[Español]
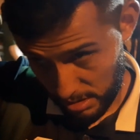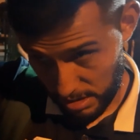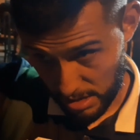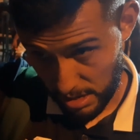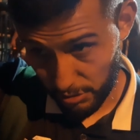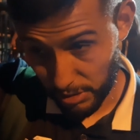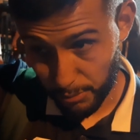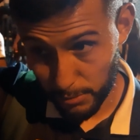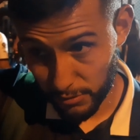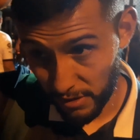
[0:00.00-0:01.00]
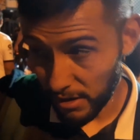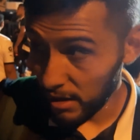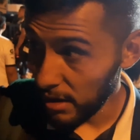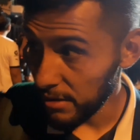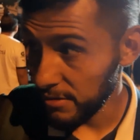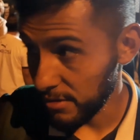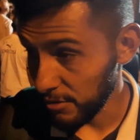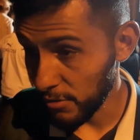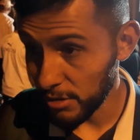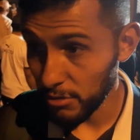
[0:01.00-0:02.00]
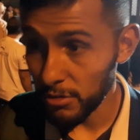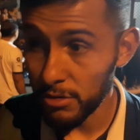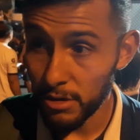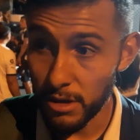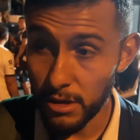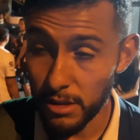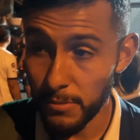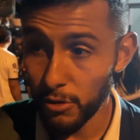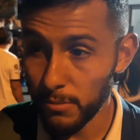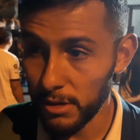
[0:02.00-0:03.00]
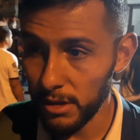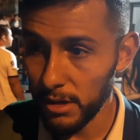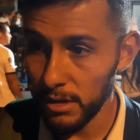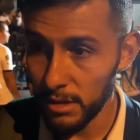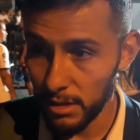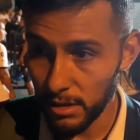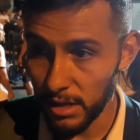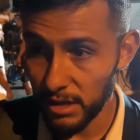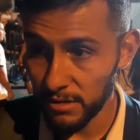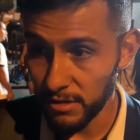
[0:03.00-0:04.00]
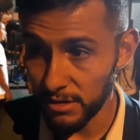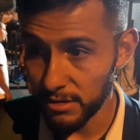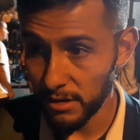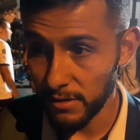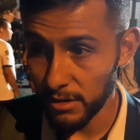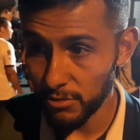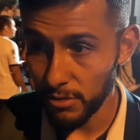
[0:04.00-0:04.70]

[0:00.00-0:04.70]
eh, donde pudimos haberlas resuelto eh, de mejor manera, hay que seguir trabajando